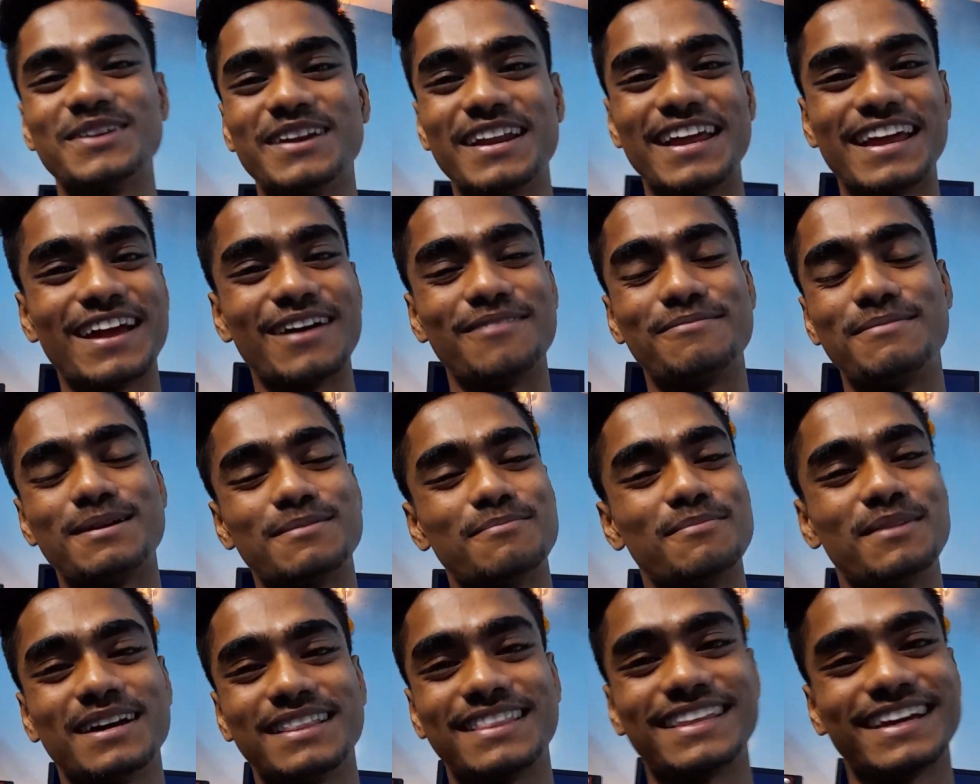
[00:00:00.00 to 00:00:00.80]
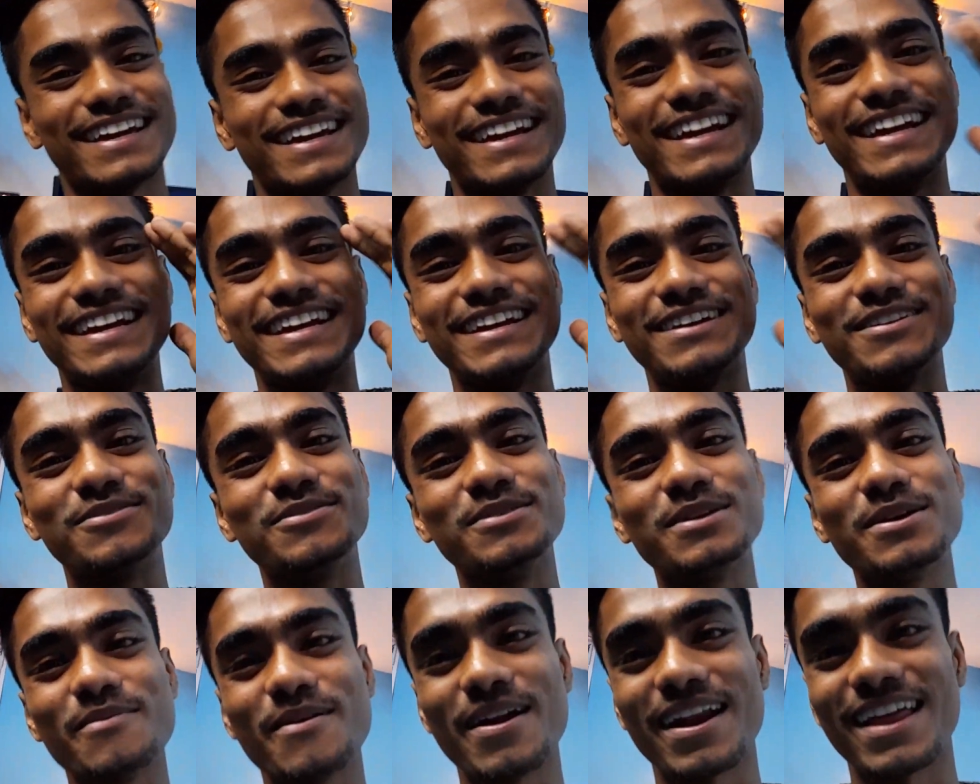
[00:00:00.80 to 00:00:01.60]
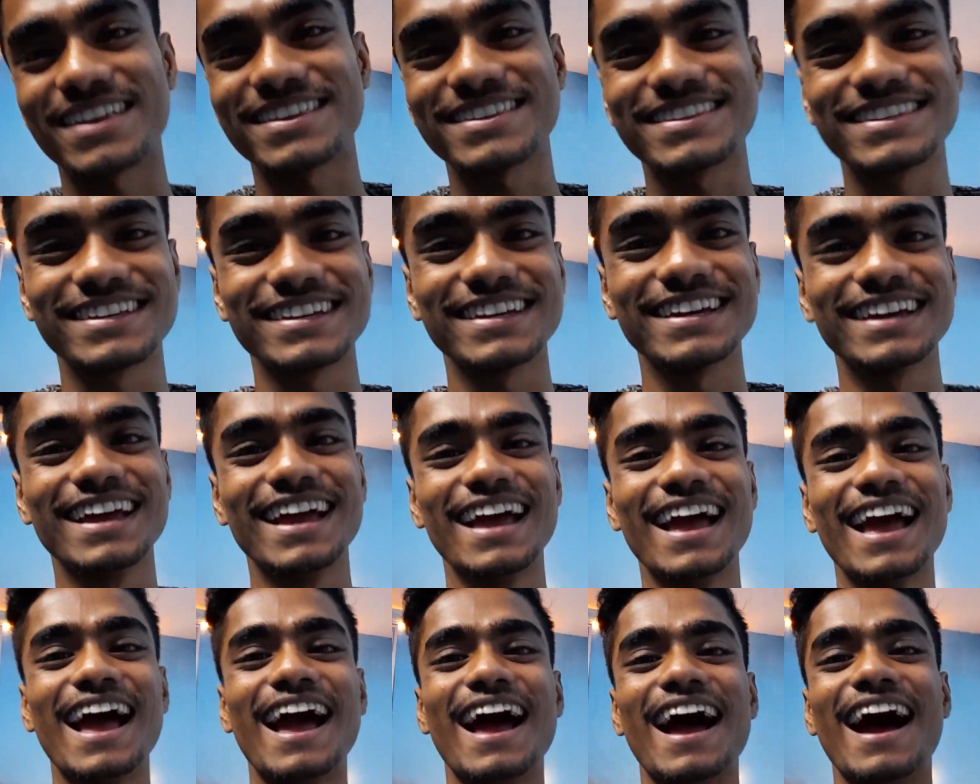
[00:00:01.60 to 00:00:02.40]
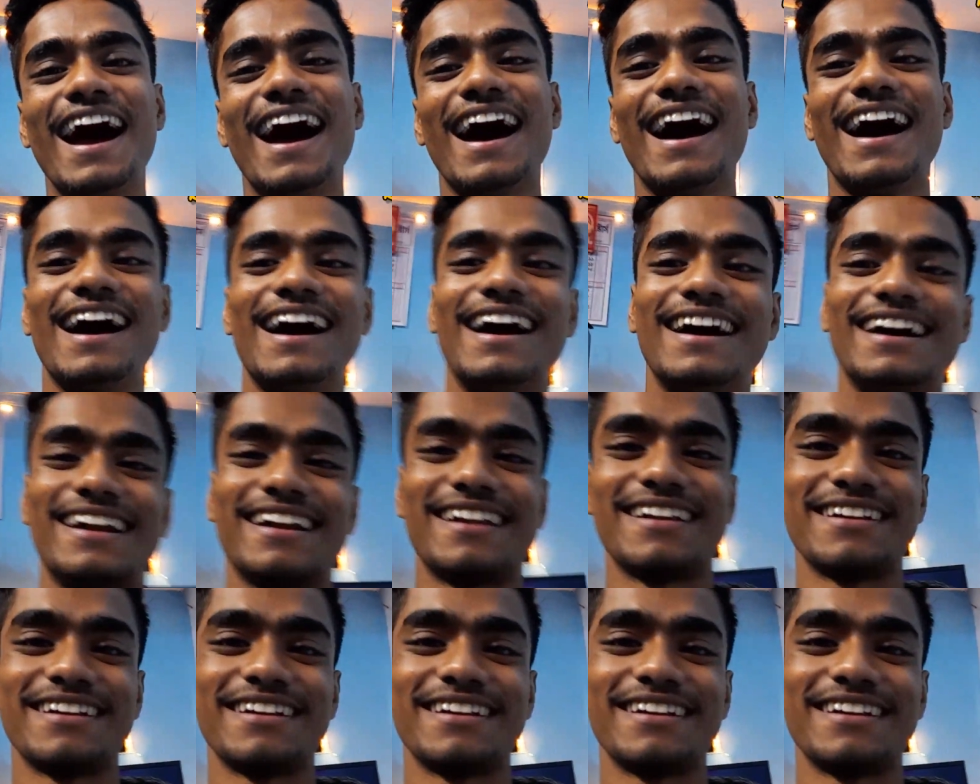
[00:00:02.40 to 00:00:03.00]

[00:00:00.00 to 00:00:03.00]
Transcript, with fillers: নেই আমার মাথায় এডিট ঘুরে বেড়াচ্ছে আর